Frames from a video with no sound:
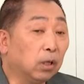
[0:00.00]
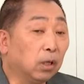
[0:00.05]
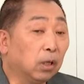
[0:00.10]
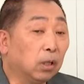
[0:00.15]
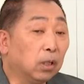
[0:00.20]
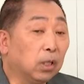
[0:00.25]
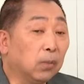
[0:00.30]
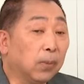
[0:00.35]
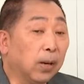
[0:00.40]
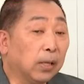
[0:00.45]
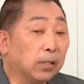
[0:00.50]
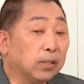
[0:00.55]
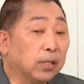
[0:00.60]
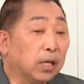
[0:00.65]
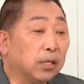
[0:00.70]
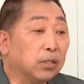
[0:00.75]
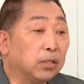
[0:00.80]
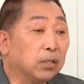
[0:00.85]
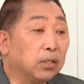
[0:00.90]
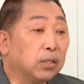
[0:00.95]
的一百
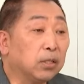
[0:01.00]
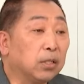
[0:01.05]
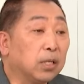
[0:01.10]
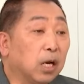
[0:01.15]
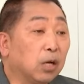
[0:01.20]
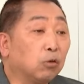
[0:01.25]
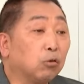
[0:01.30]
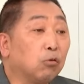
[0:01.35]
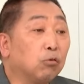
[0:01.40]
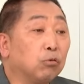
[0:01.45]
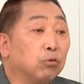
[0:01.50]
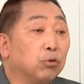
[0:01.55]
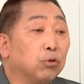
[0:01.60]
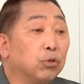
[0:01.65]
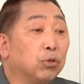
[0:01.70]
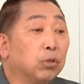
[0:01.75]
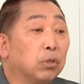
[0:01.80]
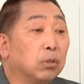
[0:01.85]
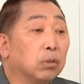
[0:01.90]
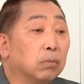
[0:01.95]
三十四项共
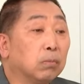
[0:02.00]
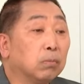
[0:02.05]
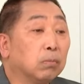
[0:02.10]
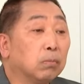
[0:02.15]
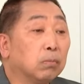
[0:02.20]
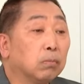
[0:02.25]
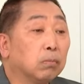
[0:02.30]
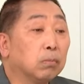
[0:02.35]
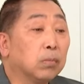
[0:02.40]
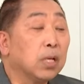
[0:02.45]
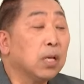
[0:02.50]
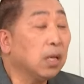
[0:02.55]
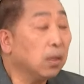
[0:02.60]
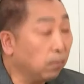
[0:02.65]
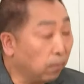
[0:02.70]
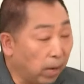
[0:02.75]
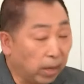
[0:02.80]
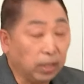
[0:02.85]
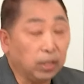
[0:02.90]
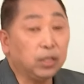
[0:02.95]
识。
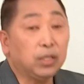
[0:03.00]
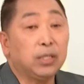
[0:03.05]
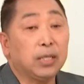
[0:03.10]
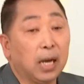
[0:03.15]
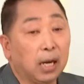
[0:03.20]
每一